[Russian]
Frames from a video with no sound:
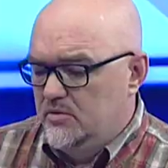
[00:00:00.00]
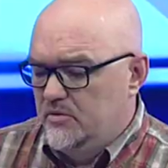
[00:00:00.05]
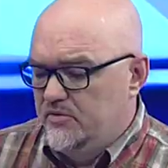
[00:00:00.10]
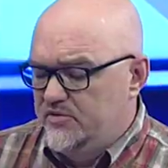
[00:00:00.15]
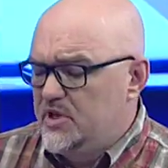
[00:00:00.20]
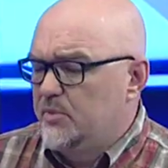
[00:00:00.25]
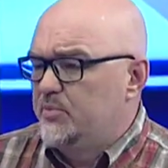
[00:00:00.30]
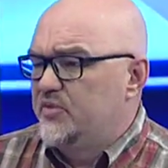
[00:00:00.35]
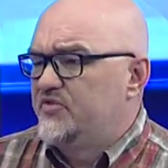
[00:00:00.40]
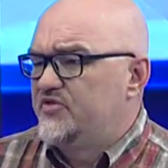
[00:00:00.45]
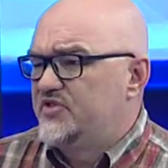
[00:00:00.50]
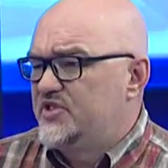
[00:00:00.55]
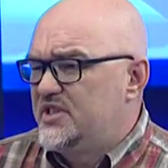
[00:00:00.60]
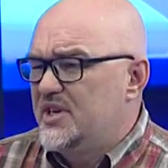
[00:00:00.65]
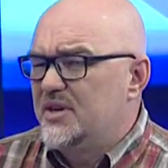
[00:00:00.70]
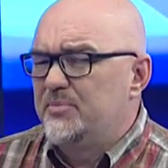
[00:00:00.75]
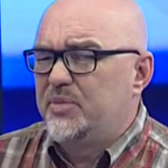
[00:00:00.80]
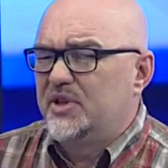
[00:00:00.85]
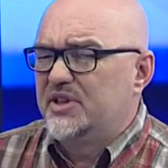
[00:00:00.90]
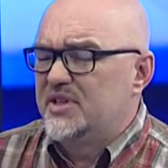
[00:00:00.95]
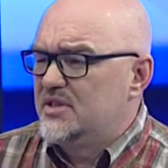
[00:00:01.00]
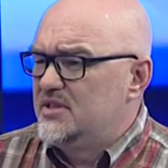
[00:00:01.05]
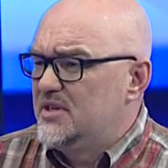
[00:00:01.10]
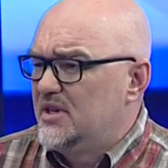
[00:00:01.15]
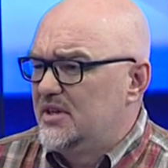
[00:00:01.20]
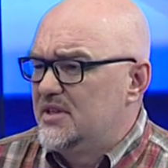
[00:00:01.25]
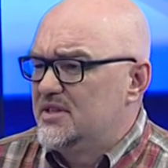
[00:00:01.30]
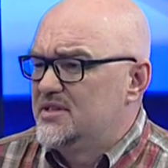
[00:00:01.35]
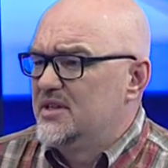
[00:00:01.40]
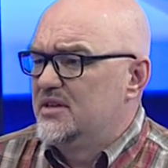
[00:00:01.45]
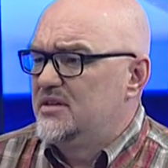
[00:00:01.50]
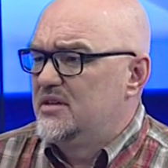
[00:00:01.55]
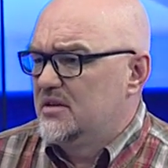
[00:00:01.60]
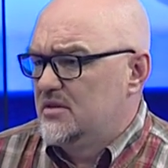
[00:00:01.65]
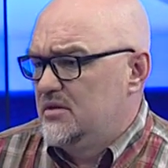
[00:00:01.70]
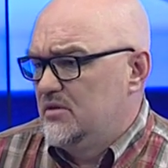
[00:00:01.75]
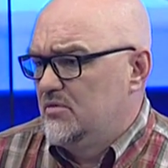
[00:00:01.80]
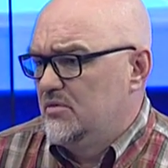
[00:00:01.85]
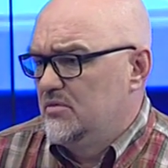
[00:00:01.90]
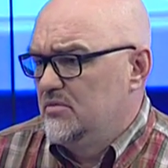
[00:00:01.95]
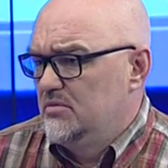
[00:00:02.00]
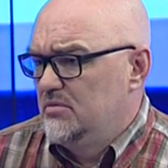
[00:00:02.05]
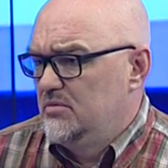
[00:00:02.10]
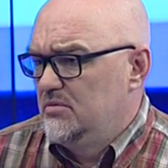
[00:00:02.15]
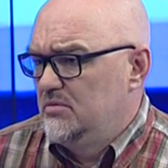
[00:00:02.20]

все, все понадеялись на технику.